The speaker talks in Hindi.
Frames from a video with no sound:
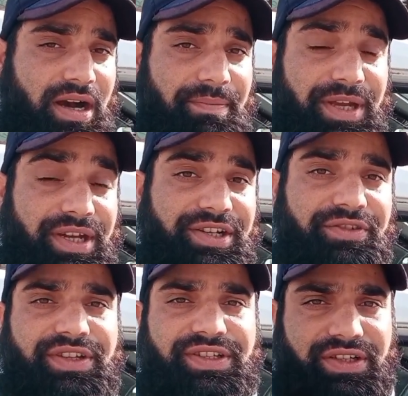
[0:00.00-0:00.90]
काम पे
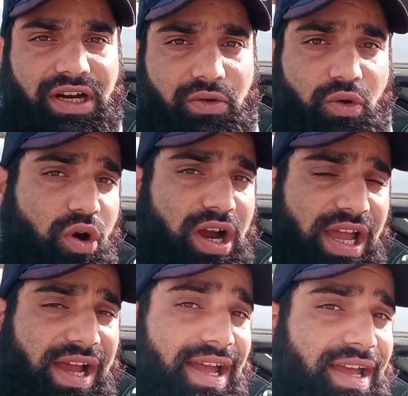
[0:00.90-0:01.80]
ड्यूटी स्टार्ट हो
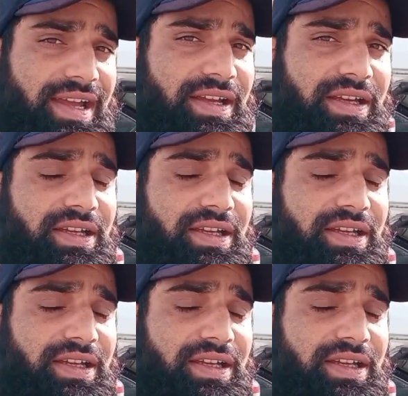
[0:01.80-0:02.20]
गया है